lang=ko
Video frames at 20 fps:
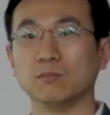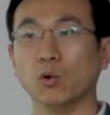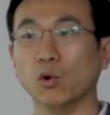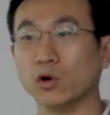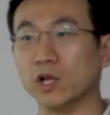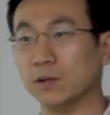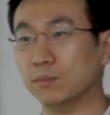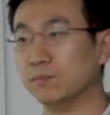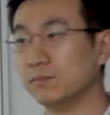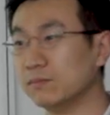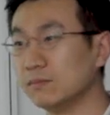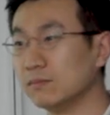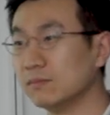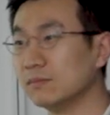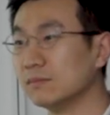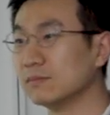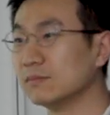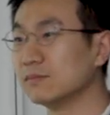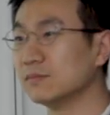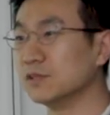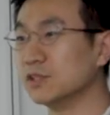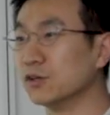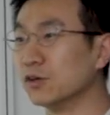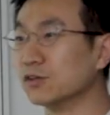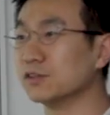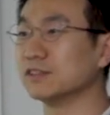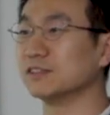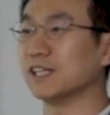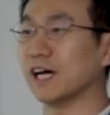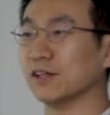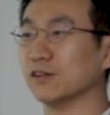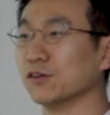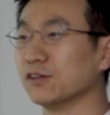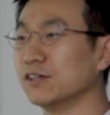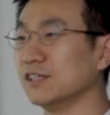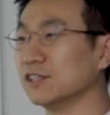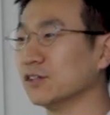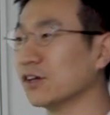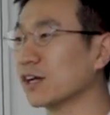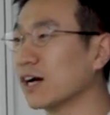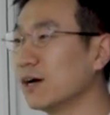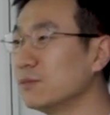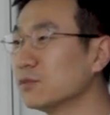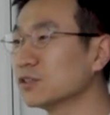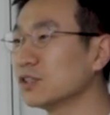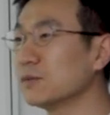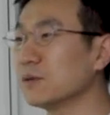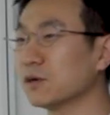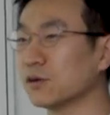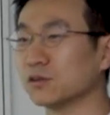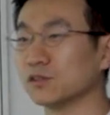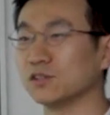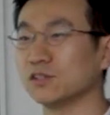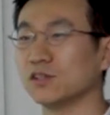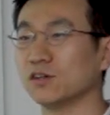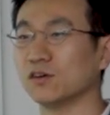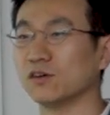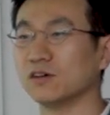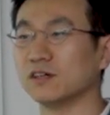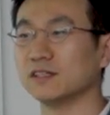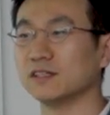몰입 이런 단어를 저희가 한번 써봤거든요.